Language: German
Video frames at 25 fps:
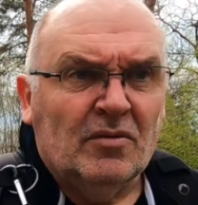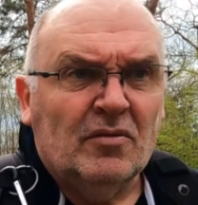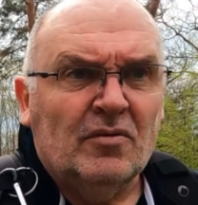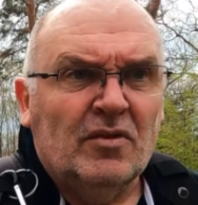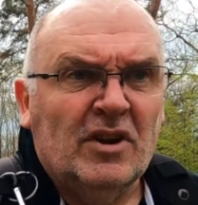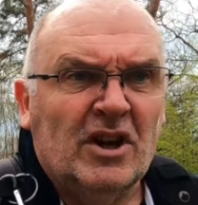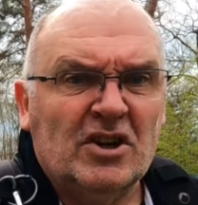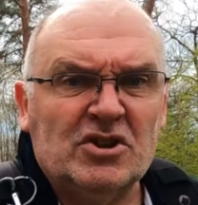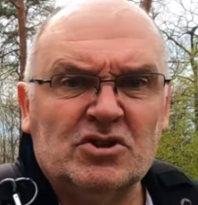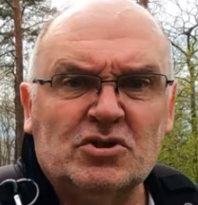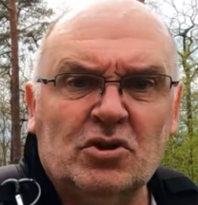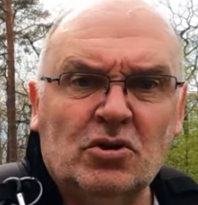
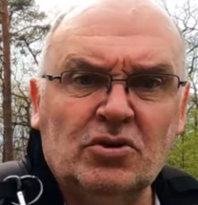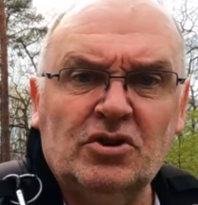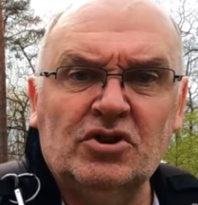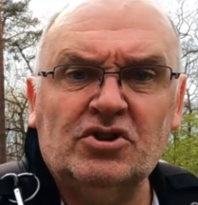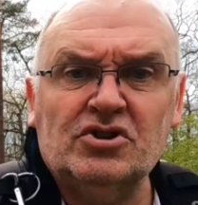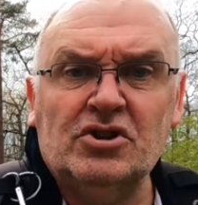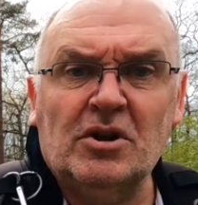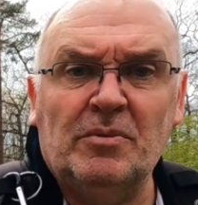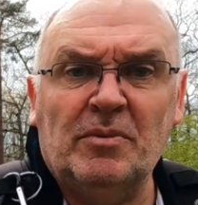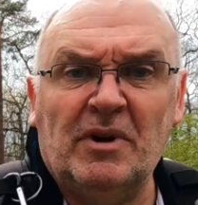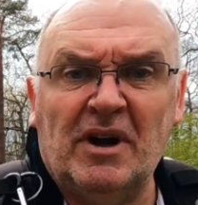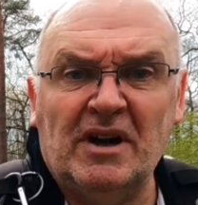vielleicht konnte
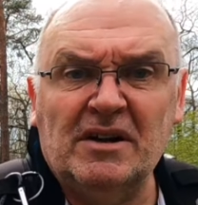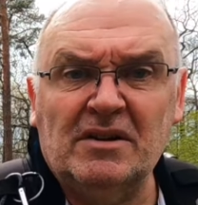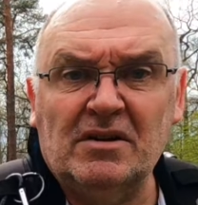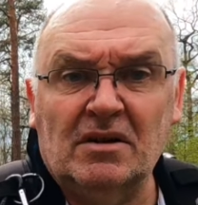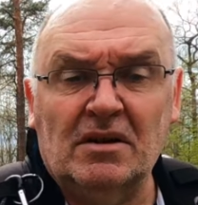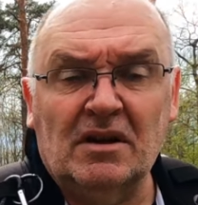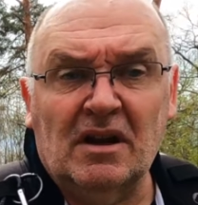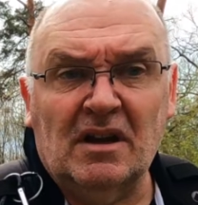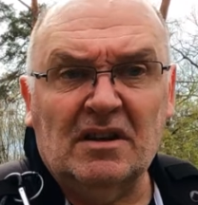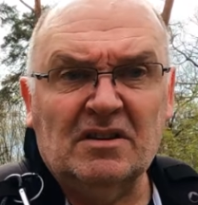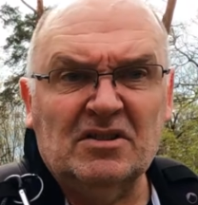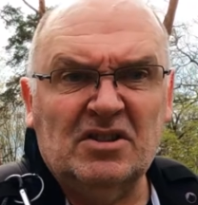ich dem einen
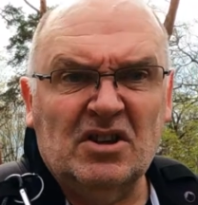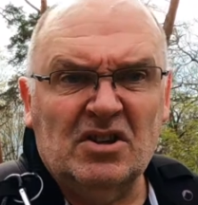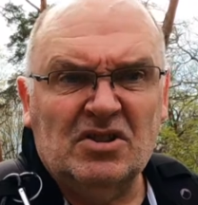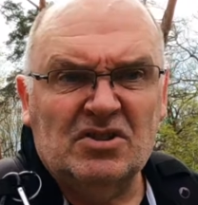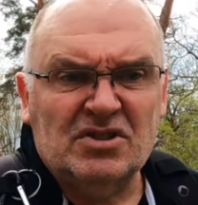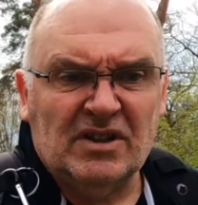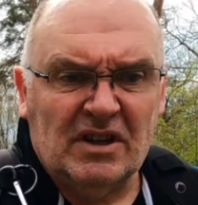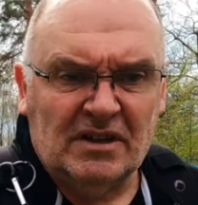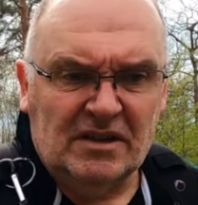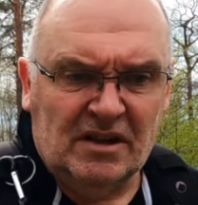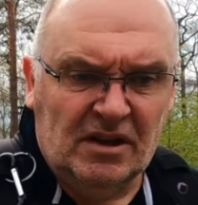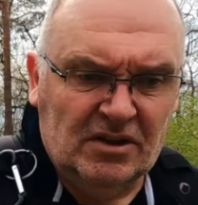oder anderen
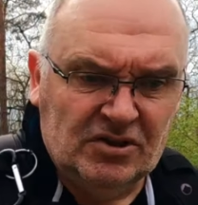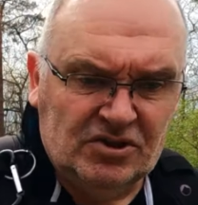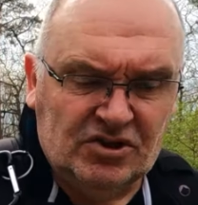in seiner